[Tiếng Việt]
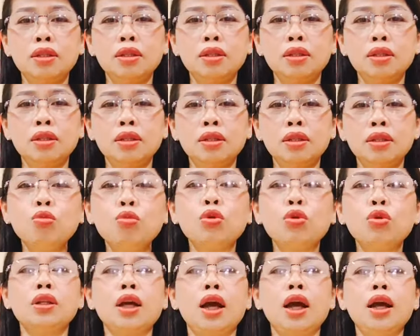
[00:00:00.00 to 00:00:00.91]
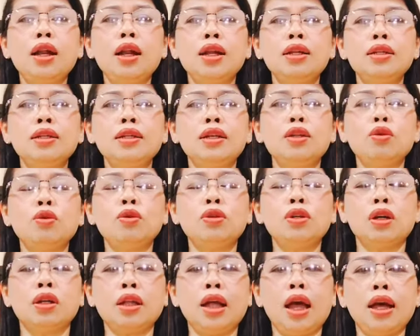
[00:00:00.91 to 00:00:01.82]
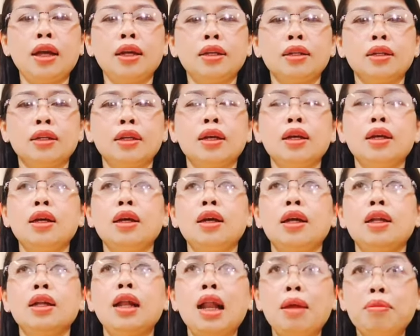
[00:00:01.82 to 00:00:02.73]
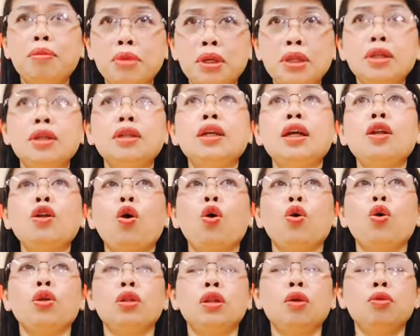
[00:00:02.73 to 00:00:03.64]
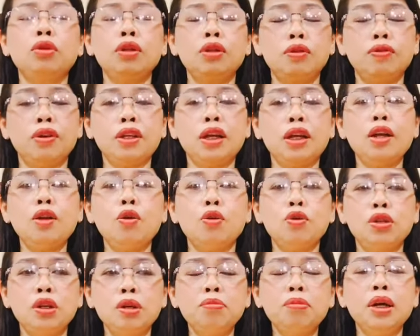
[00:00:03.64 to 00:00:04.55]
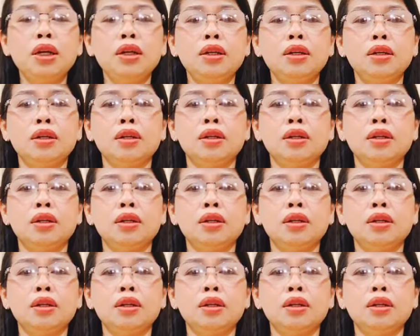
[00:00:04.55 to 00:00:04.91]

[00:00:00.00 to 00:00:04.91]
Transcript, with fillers: chân dung tôi tự thấy là những gì tôi trở thành để làm thế giới thay đổi đầu tiên tôi phải thay đổi chính mình